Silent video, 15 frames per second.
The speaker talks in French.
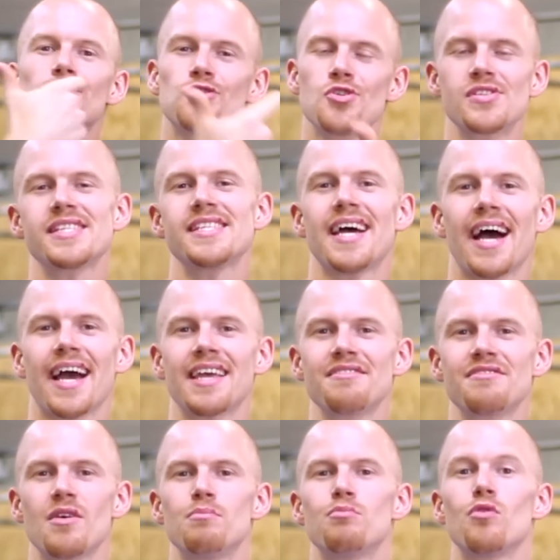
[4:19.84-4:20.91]
de ce qui
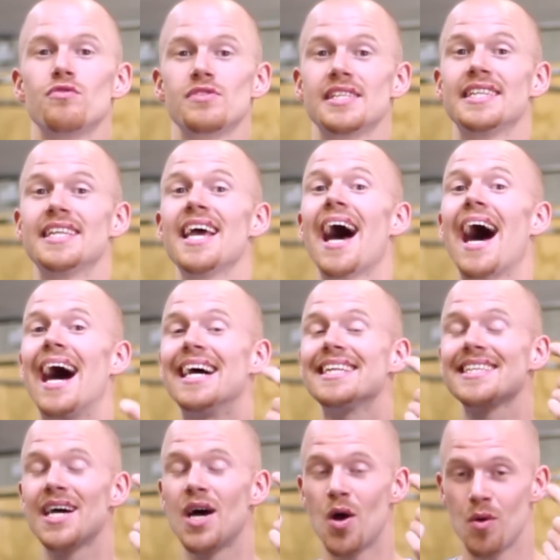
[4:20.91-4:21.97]
arrive pour vous aider à
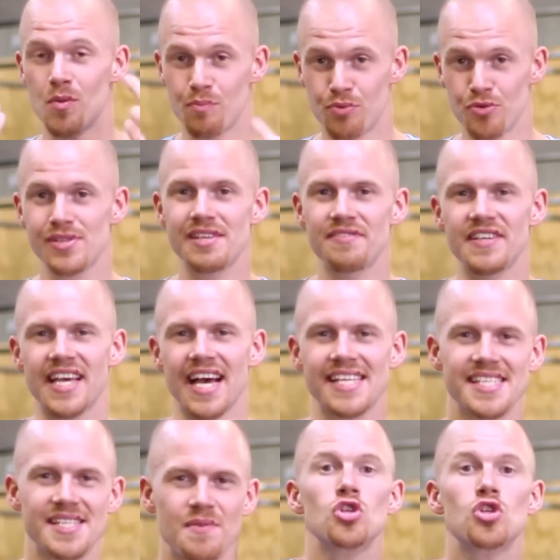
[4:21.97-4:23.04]
être plus
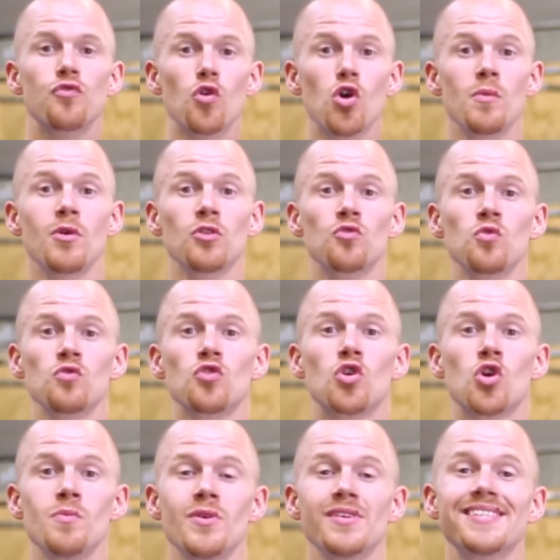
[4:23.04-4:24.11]
efficace. Je vous recommande donc de
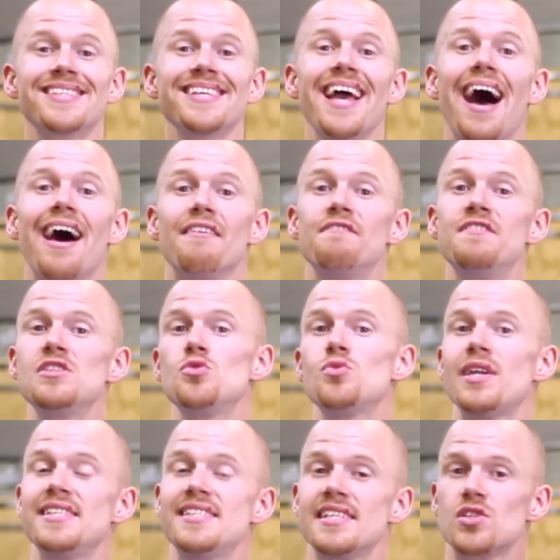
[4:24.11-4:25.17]
commencer à
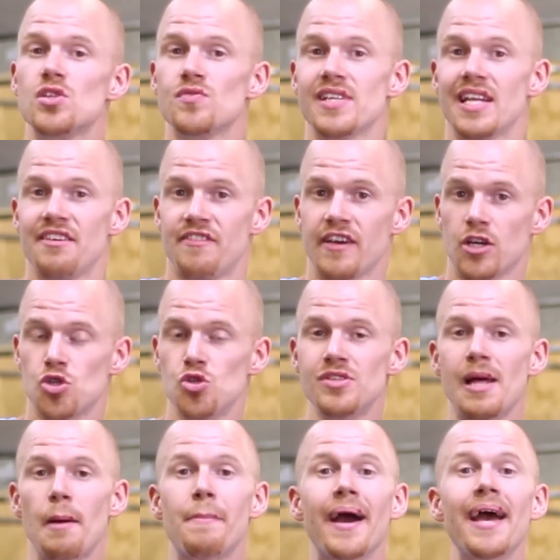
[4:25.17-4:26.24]
visualiser ce que vous allez faire
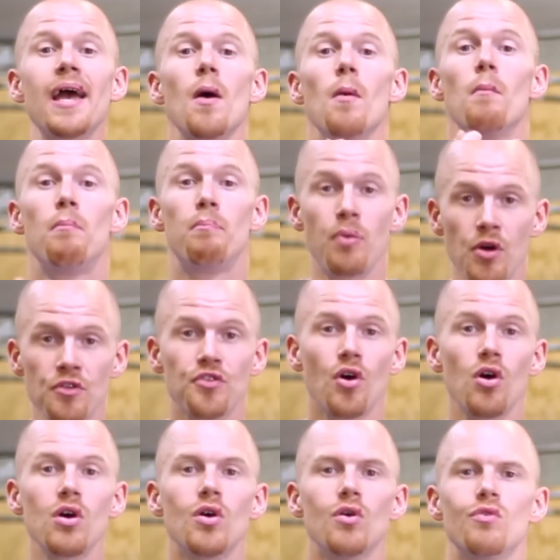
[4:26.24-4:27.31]
juste après
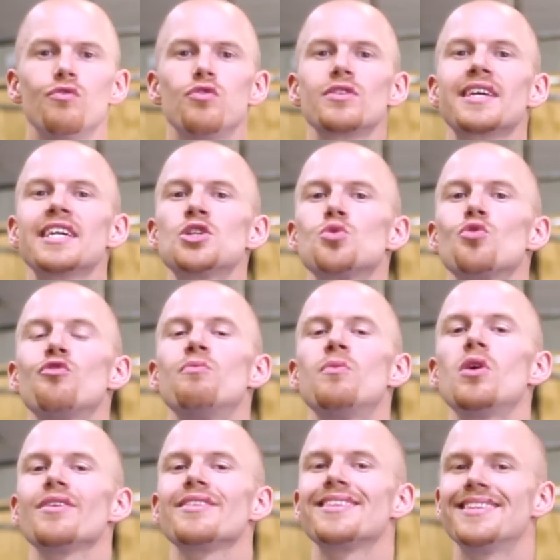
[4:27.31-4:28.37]
pendant votre
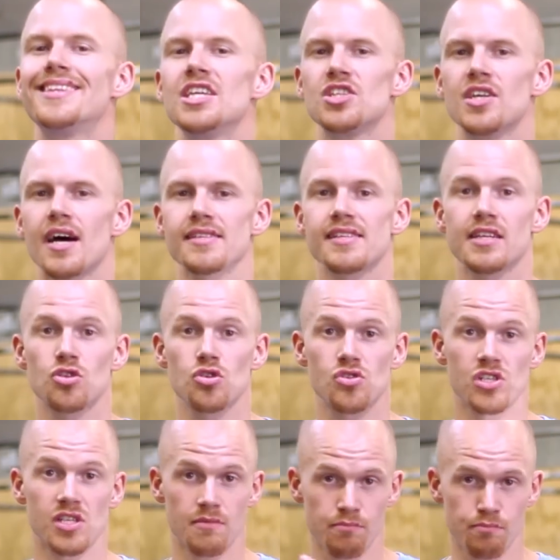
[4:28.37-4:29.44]
échauffement déjà. C'est quelque chose
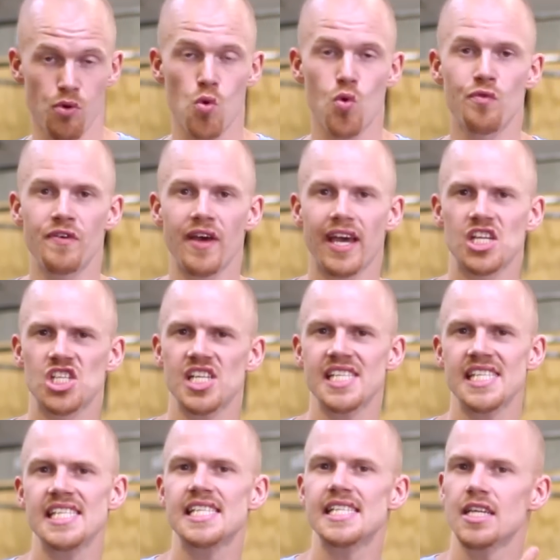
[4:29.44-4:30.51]
que j'aime beaucoup faire et que
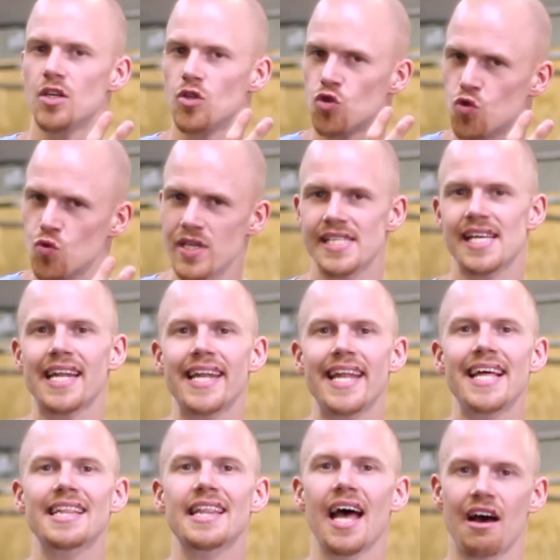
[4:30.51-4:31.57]
j'incite tous les
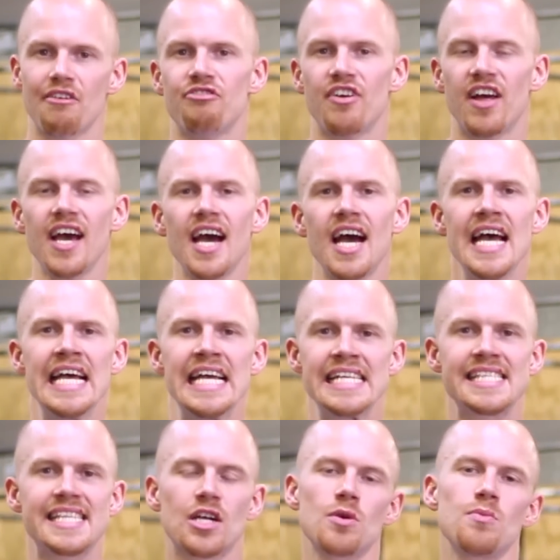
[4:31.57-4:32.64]
athlètes à faire,
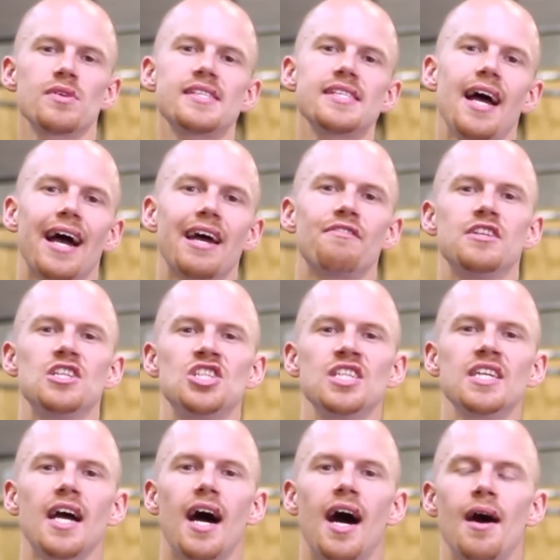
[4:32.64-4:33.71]
c'est commencer à réfléchir